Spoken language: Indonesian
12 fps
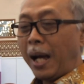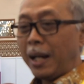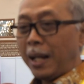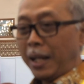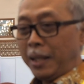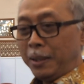
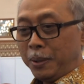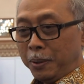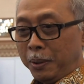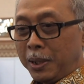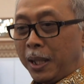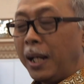anak
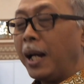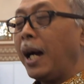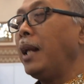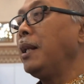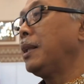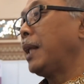itu
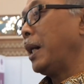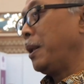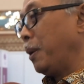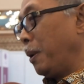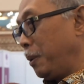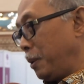dengan
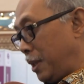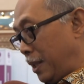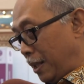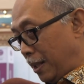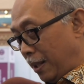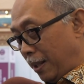
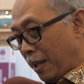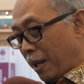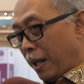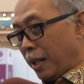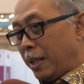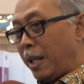teknologi
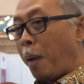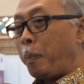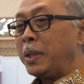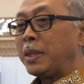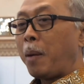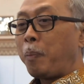dia
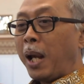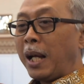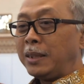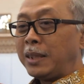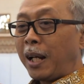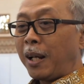bisa
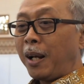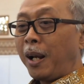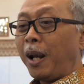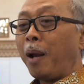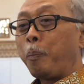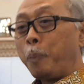belajar
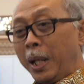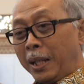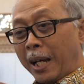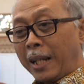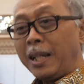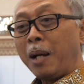lebih
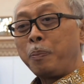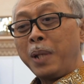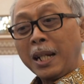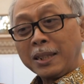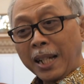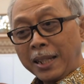dari yang
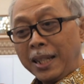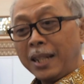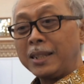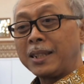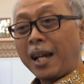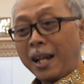
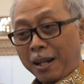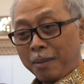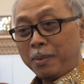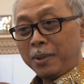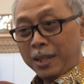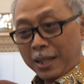biasanya sekarang
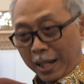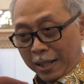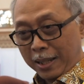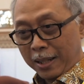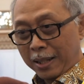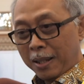
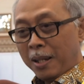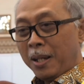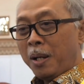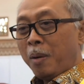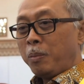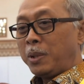ada.
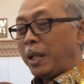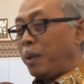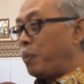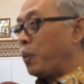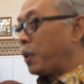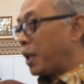
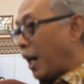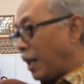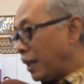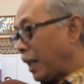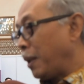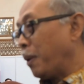Jadi
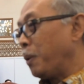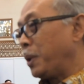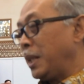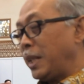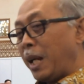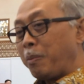bukan
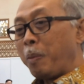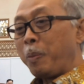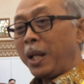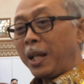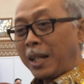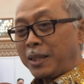teknologinya yang
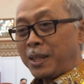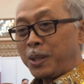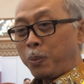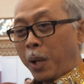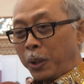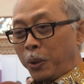memberikan
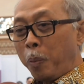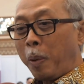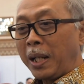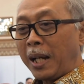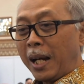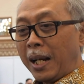sesuatu
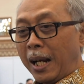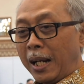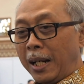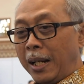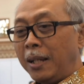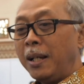kepada
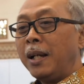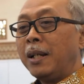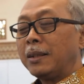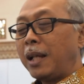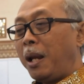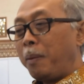anaknya,
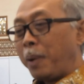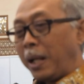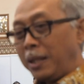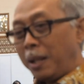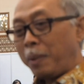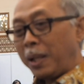tapi lebih
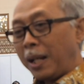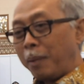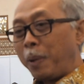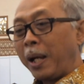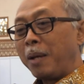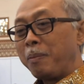banyak pada
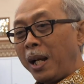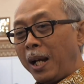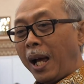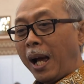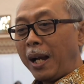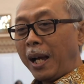
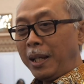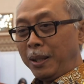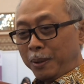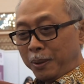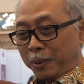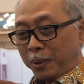bagaimana anak
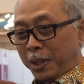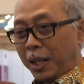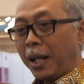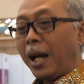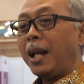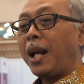itu
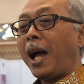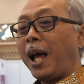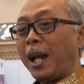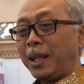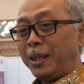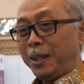dengan
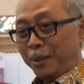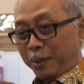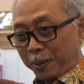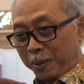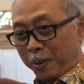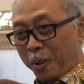alat
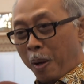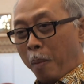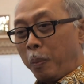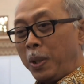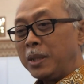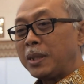itu
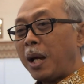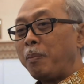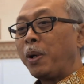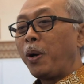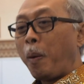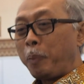bisa
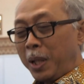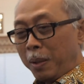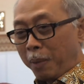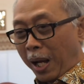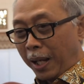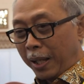
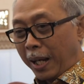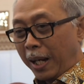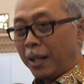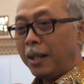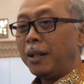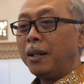
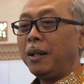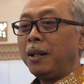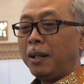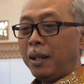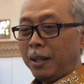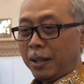mengoptimalkan
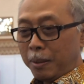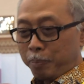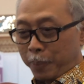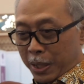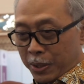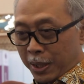
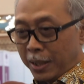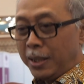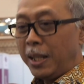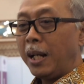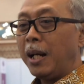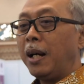
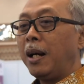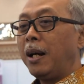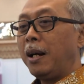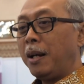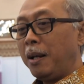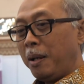passionnya,
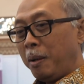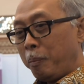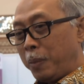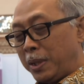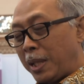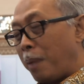
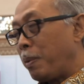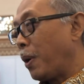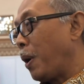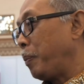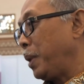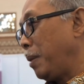bisa
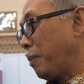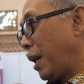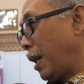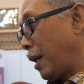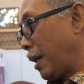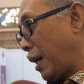
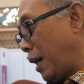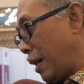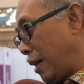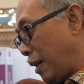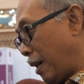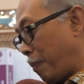mengoptimalkan
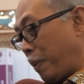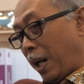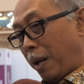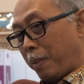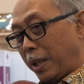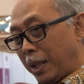apa
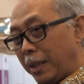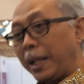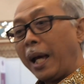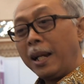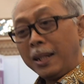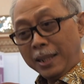namanya
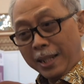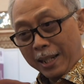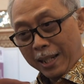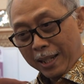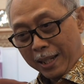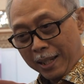
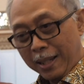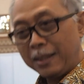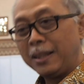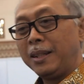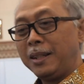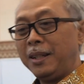talentnya,
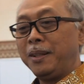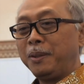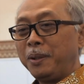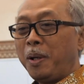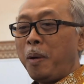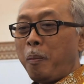
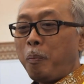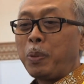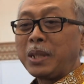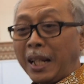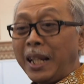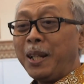
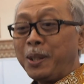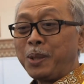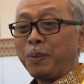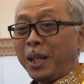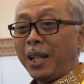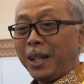pesannya itu
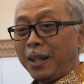sebenarnya